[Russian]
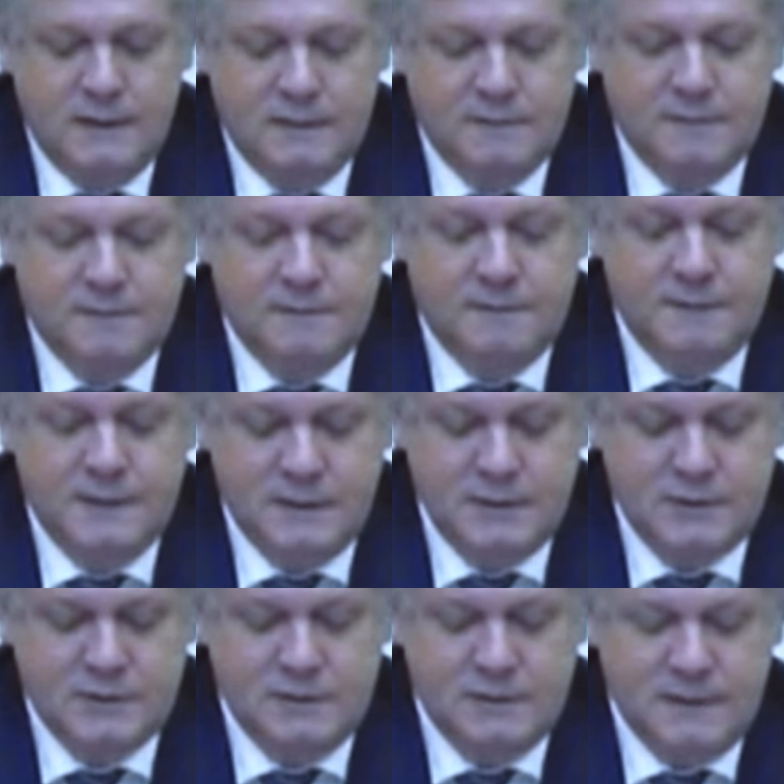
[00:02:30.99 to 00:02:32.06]
в
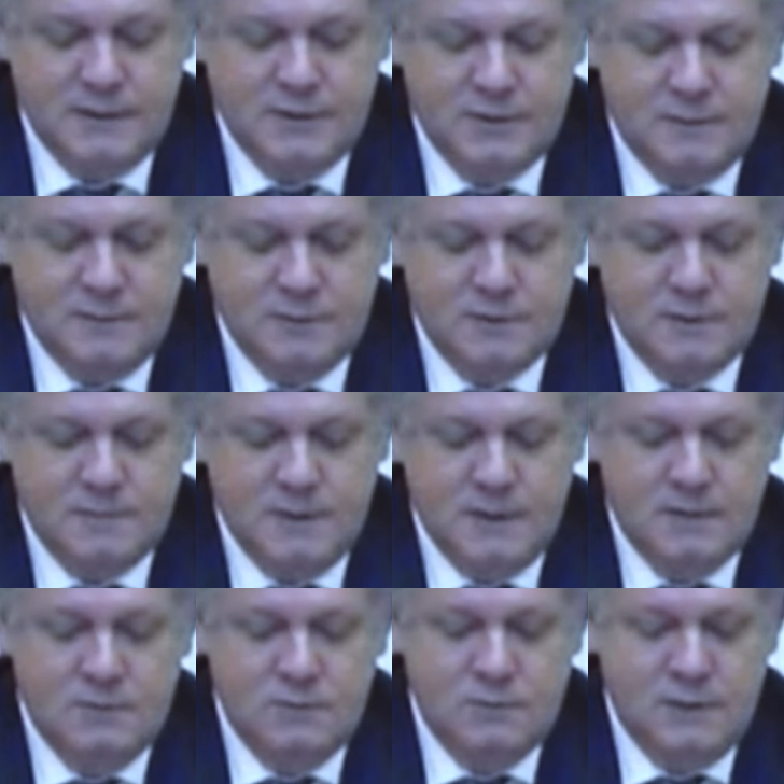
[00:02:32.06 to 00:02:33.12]
2024
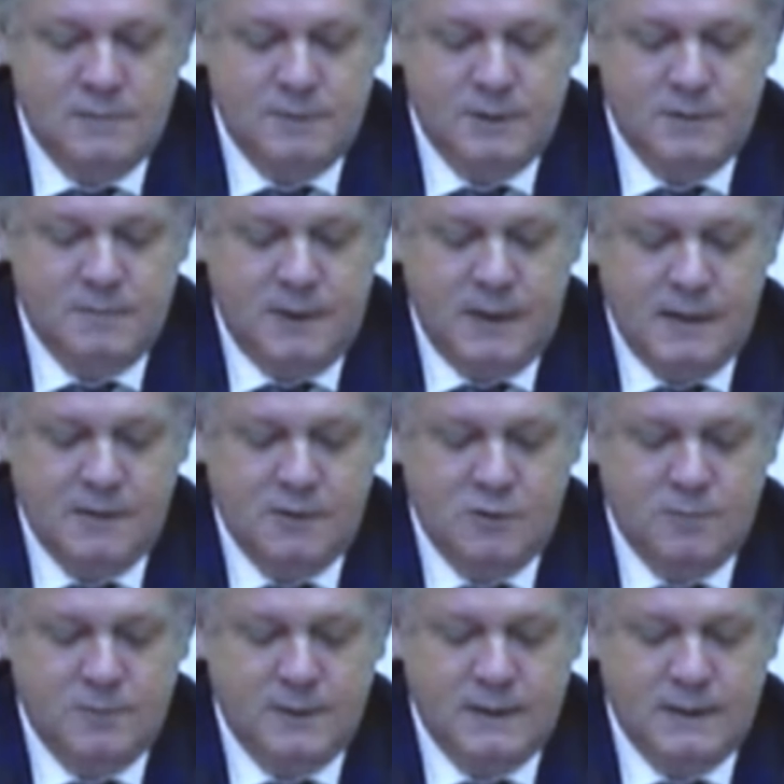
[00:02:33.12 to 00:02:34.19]
году на предприятии
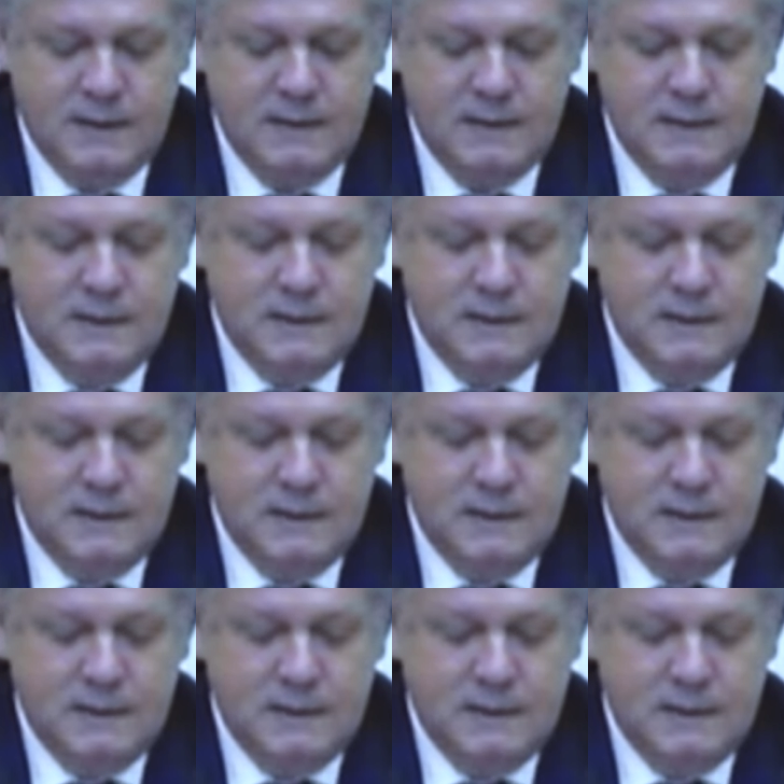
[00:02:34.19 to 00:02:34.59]
ОПК